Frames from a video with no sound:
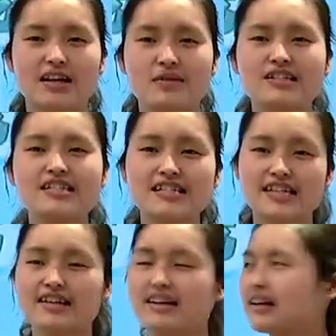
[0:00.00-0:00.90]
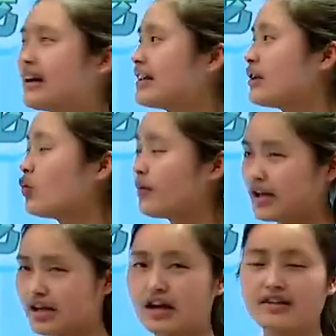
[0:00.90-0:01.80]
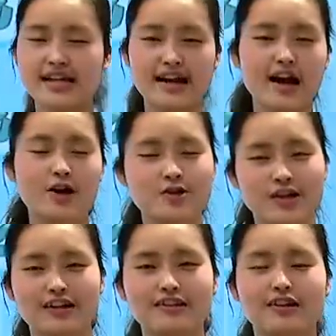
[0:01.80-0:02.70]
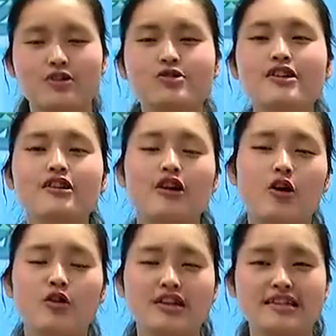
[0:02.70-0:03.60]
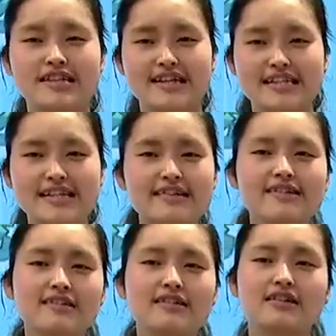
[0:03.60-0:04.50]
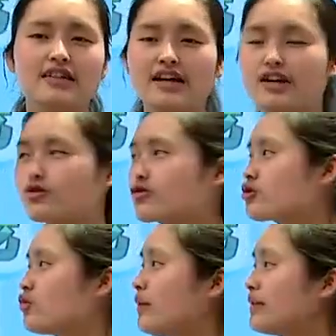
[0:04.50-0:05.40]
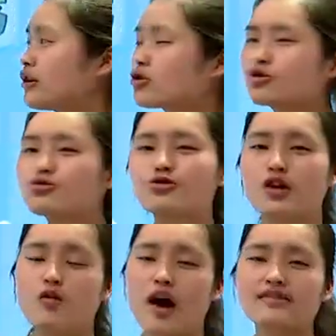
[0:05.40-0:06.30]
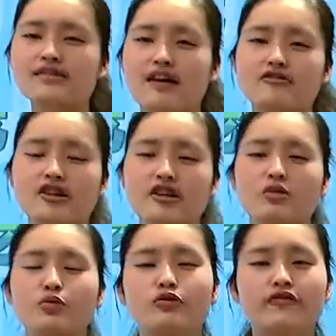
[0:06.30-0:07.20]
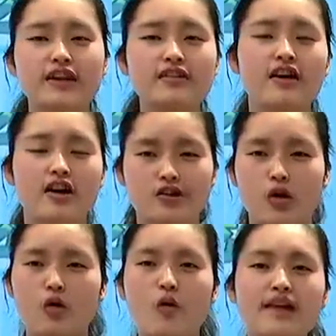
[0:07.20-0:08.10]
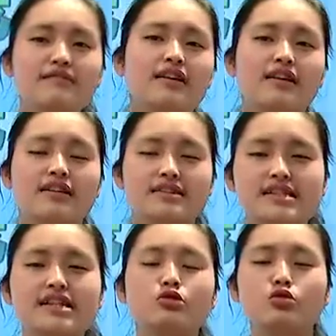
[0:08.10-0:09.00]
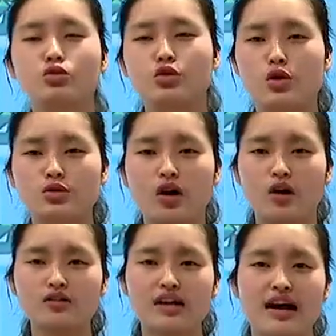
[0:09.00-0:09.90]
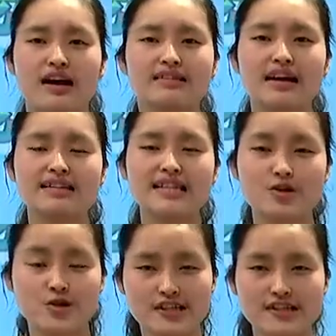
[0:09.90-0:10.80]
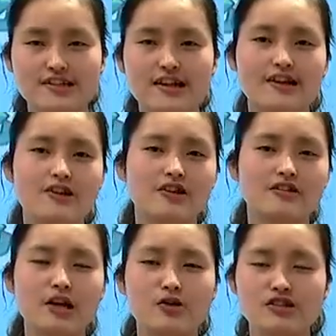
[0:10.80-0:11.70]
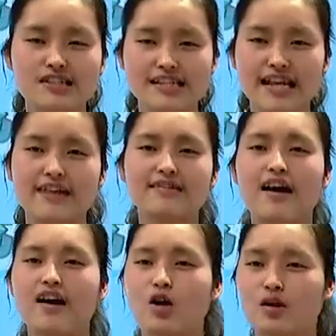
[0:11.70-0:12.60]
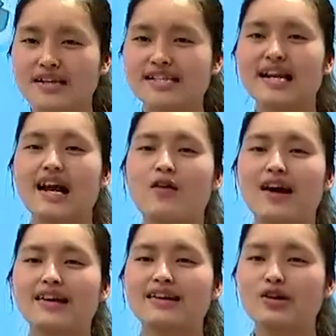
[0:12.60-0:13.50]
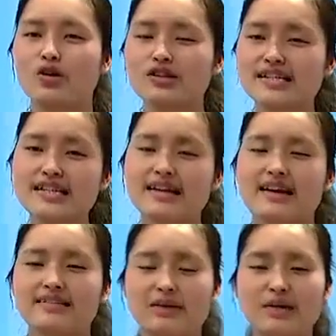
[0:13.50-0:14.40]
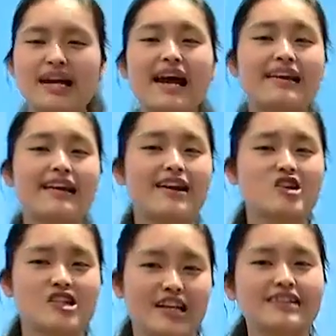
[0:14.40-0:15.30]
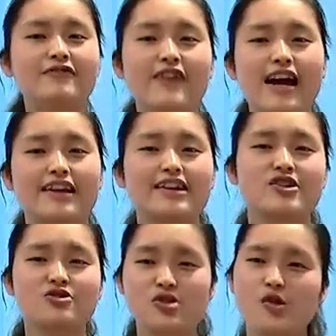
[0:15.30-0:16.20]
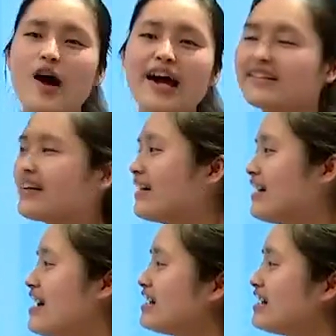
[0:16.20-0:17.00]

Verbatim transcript: 那么这节课呢，也我们也要将要学到的最后一节新课，那也就是我们的数学广角这一个部分有关的鸡兔同笼。那在学习这个内容之前呢，我们先来玩一个游戏，那么看一看谁的反应最快呢？